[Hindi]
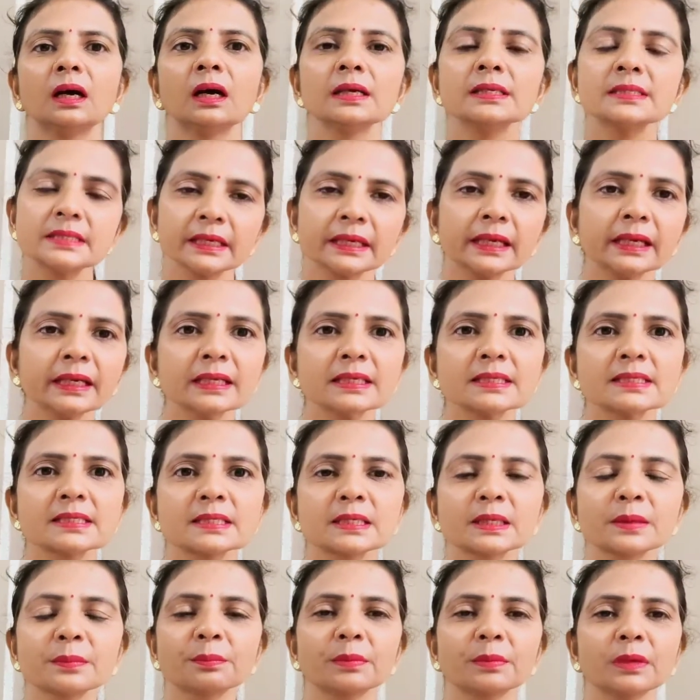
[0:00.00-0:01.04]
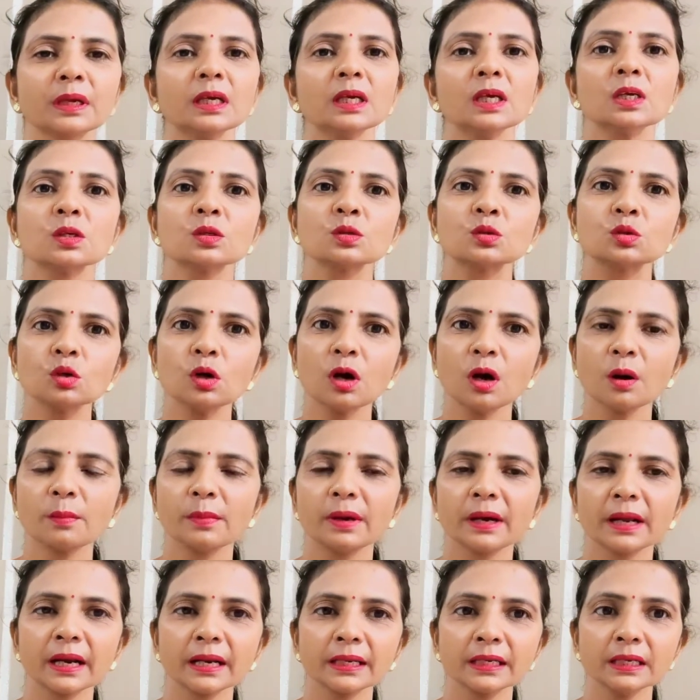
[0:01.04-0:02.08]
सेकेंड स्टेप में जो
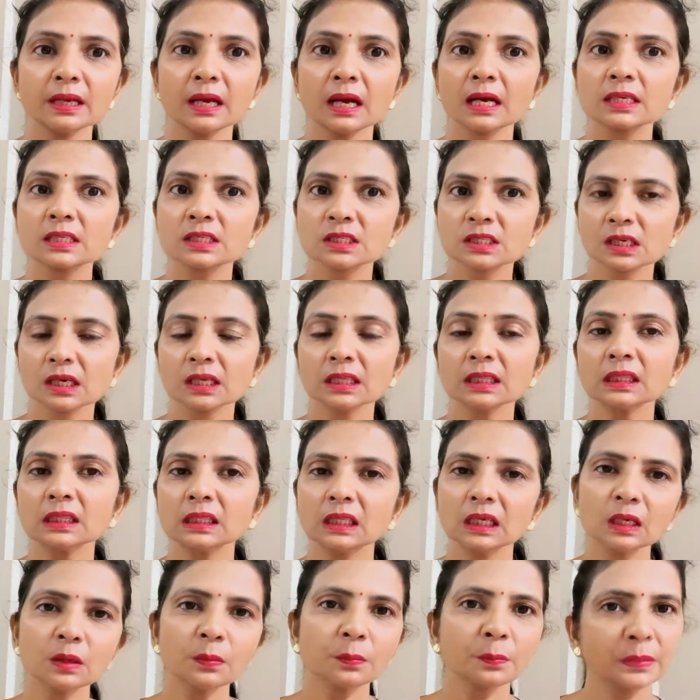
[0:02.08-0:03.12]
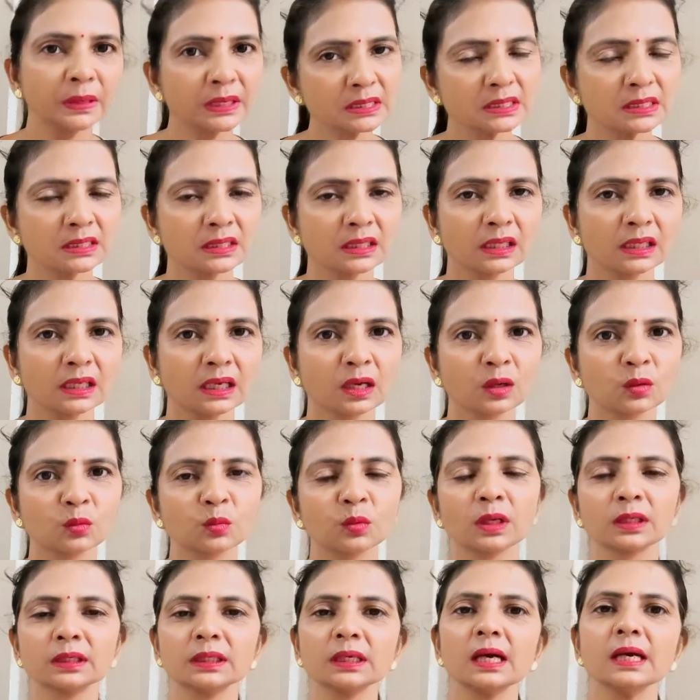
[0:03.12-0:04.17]
हमारा ये अच्छा थिक पेस्ट तैयार
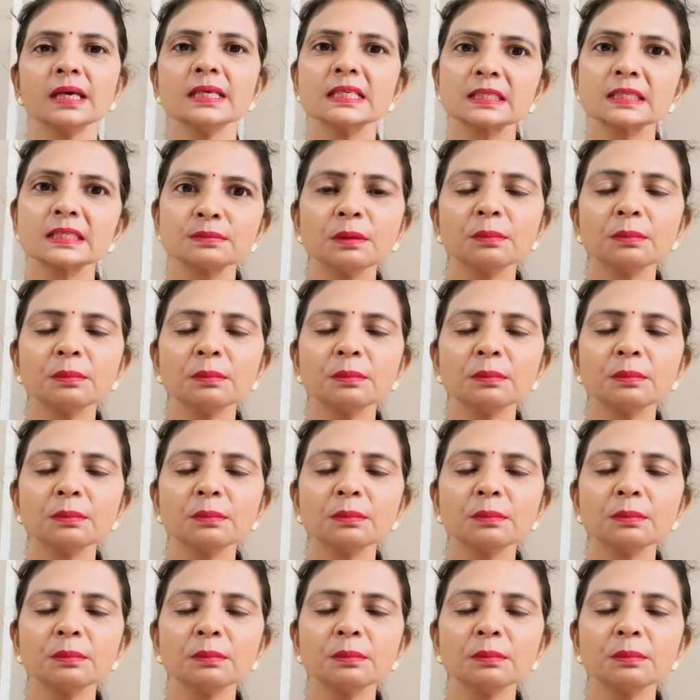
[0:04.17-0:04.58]
हुआ था इसमें